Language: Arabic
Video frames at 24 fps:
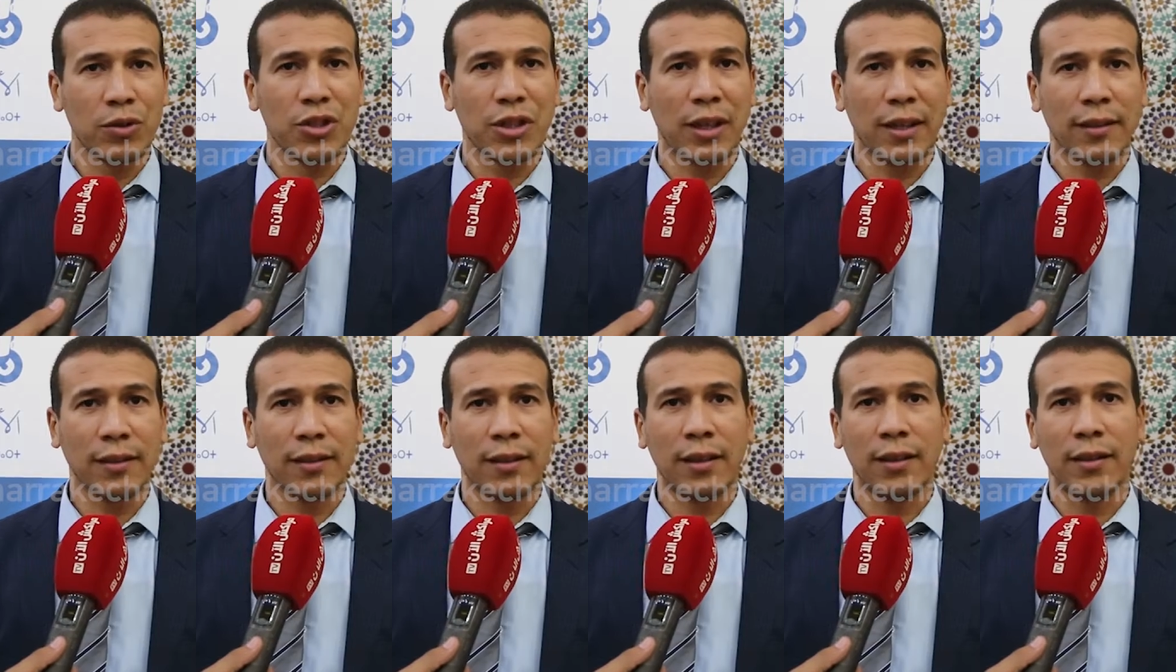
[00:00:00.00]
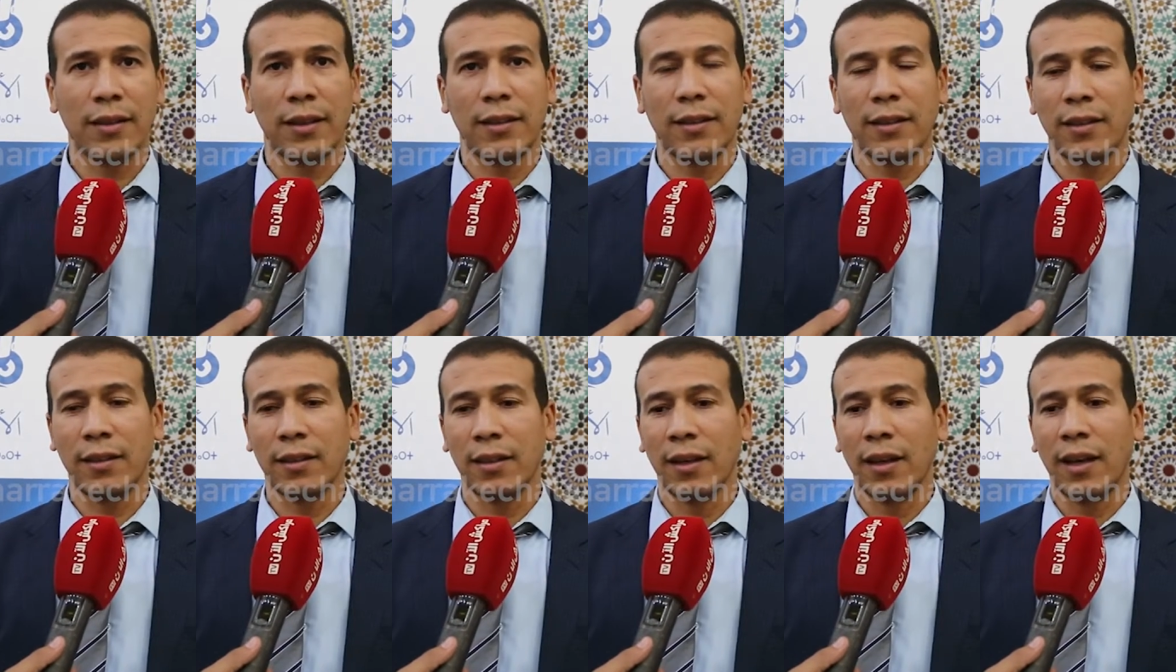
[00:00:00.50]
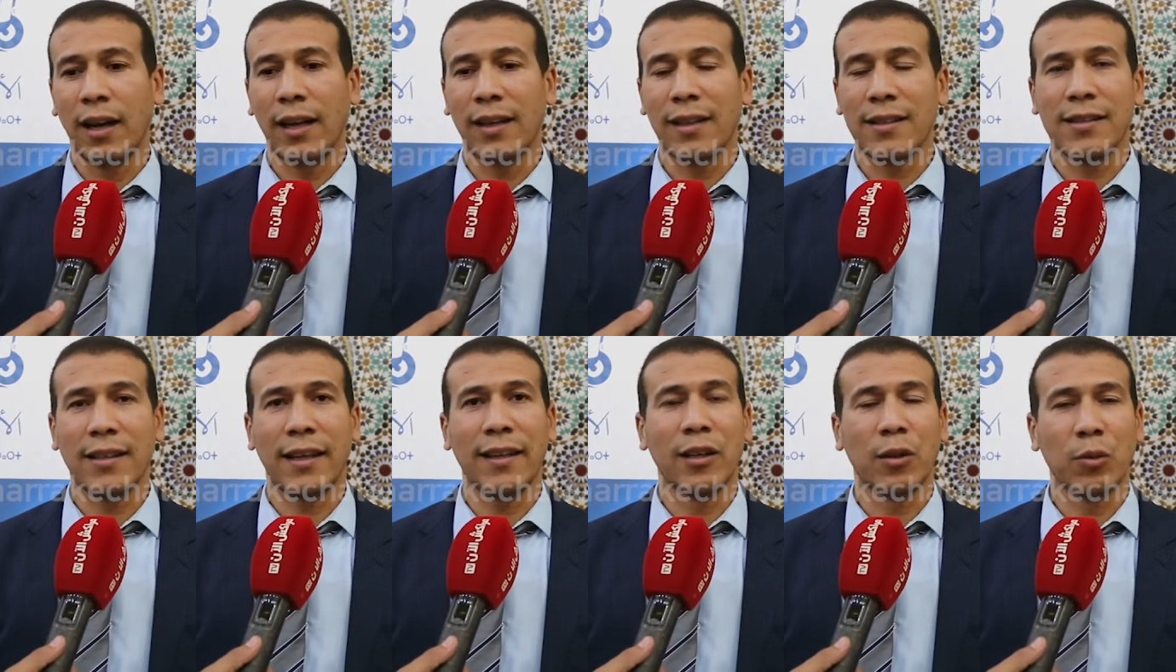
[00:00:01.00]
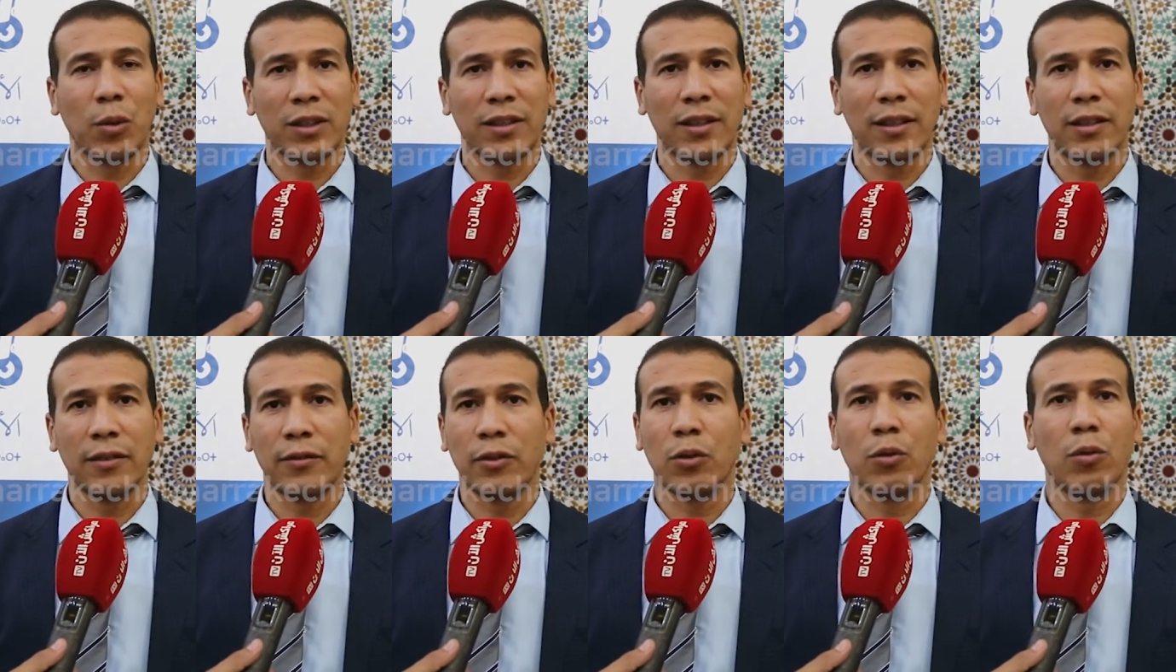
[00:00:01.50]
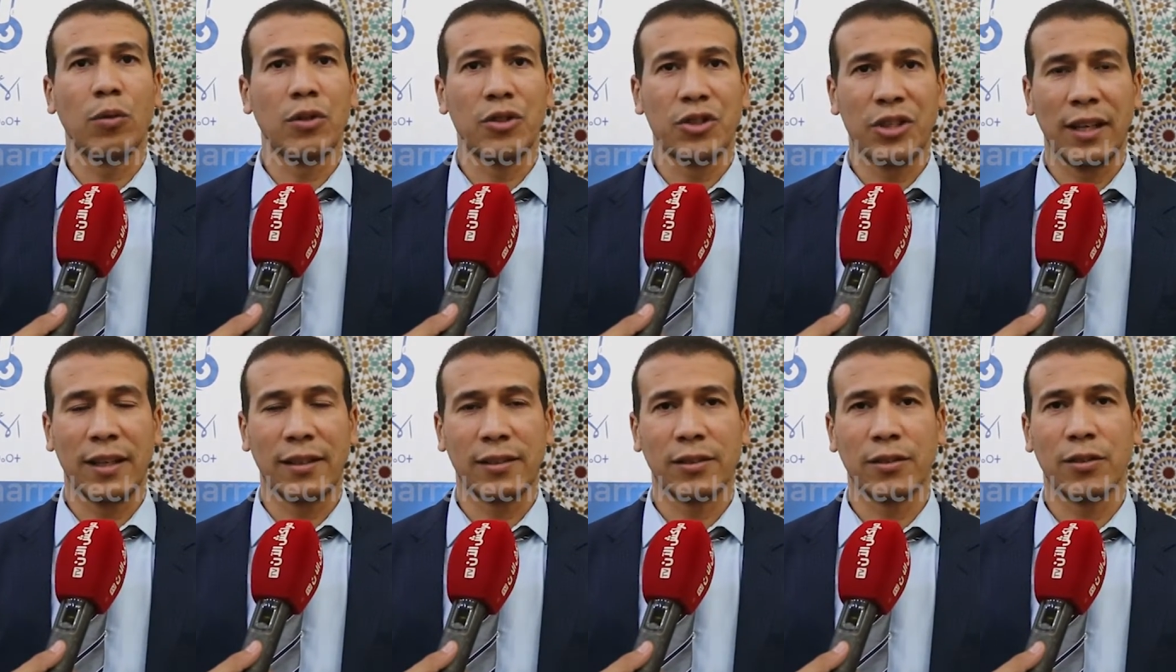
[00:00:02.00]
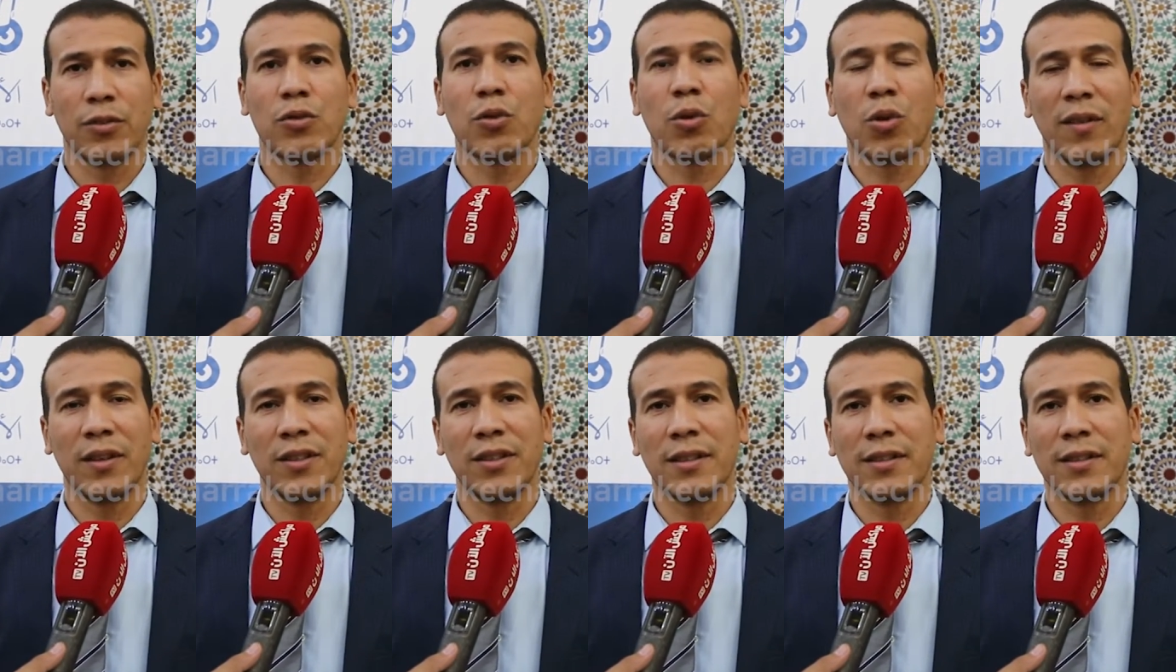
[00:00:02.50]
ان شاء الله يعني على الصعيد الوطني في كل الجهات شكرا